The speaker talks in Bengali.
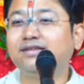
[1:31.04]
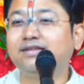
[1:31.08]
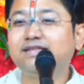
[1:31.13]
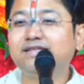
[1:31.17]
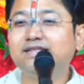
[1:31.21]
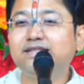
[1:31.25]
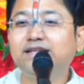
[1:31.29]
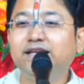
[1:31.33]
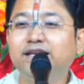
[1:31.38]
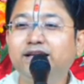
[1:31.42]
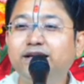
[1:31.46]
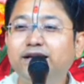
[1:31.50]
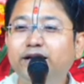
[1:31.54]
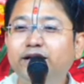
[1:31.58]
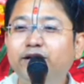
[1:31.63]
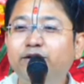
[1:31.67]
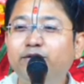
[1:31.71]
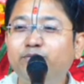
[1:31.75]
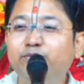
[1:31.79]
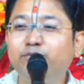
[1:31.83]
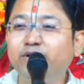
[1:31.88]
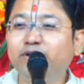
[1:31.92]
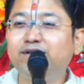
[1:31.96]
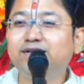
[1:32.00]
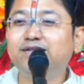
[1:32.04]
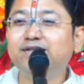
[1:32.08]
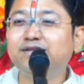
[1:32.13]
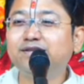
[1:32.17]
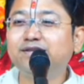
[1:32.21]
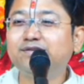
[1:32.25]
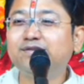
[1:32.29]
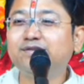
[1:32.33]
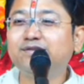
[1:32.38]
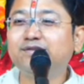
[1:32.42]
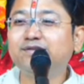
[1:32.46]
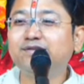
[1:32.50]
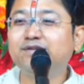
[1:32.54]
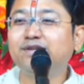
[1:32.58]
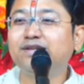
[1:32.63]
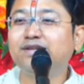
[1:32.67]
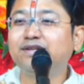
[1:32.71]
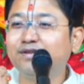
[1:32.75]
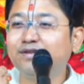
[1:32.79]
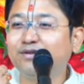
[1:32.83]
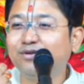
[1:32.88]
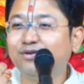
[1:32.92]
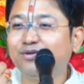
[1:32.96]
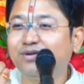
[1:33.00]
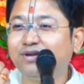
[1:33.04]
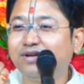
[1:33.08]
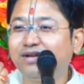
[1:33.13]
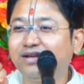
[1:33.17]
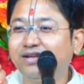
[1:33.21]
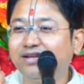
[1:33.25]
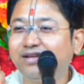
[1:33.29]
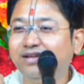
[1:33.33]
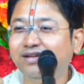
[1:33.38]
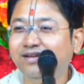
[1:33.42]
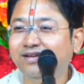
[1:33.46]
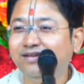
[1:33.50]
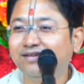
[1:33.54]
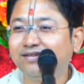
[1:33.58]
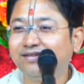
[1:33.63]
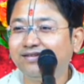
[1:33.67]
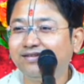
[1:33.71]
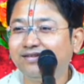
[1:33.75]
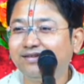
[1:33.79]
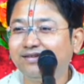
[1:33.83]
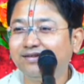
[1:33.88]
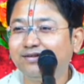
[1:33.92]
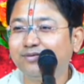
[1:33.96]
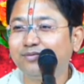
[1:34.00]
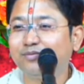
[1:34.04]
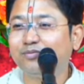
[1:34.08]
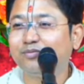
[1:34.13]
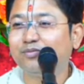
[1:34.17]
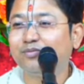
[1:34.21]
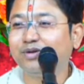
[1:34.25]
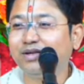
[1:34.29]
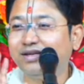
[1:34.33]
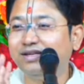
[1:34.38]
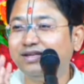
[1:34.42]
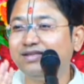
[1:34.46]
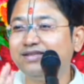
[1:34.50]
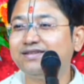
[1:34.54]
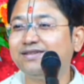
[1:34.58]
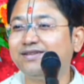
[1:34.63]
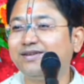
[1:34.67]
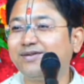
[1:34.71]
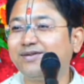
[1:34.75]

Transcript: যেখানে পেরেছে সেখানে সেগুলোকে নিয়ে ফেলেছে